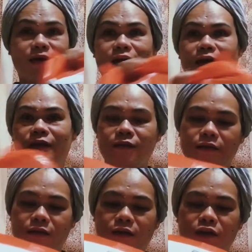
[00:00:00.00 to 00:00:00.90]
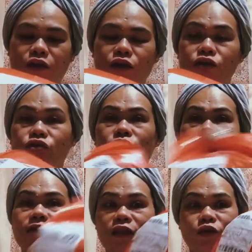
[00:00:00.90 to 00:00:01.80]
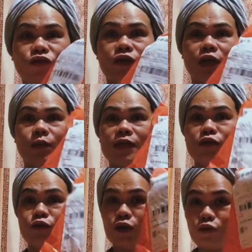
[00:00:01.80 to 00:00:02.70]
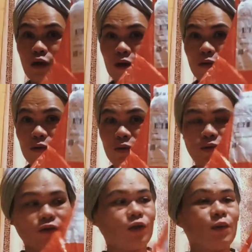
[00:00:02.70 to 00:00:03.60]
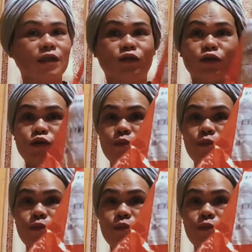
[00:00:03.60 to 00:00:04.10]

Ayan. So guys, ito 3 weeks ko na tong ano, 3 weeks ko na tong